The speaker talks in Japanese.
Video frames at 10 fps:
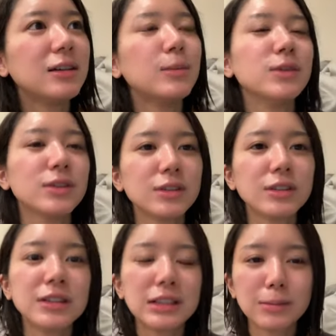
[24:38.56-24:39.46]
もうすぐ
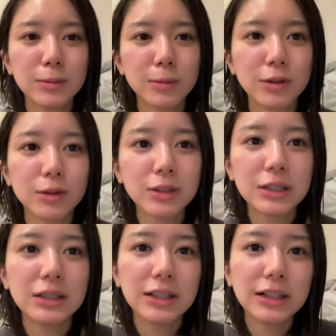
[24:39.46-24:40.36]
チームも休
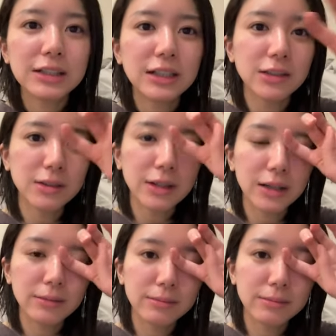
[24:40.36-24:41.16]
止になっちゃうので、